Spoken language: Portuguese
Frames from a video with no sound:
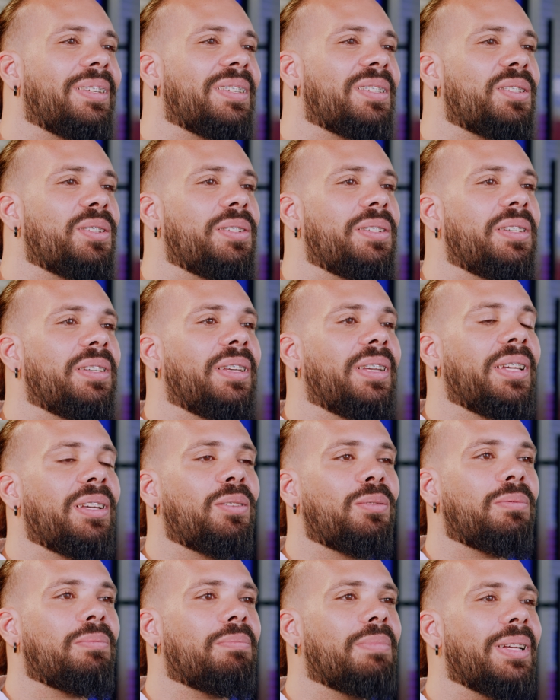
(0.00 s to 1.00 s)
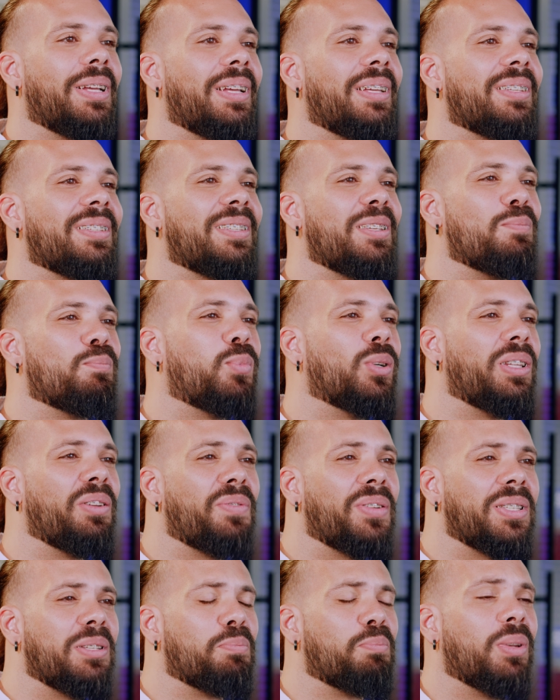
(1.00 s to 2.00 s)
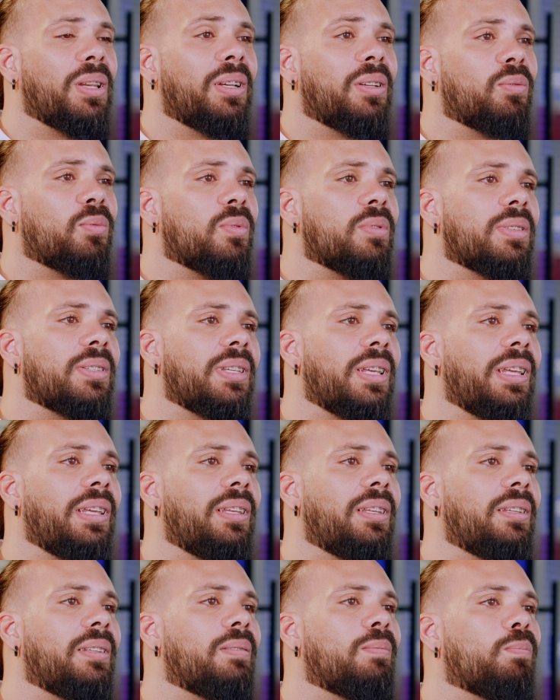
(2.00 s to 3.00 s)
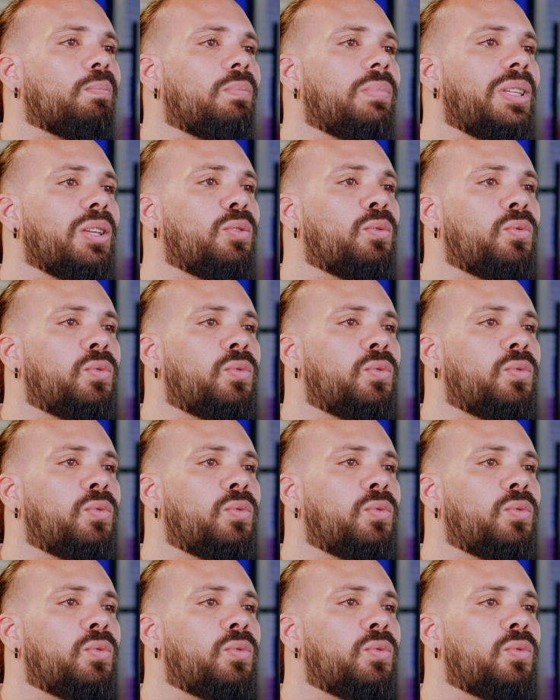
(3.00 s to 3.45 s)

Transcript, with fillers: Esse dinheiro é, sem poder fazer plano, sem ter um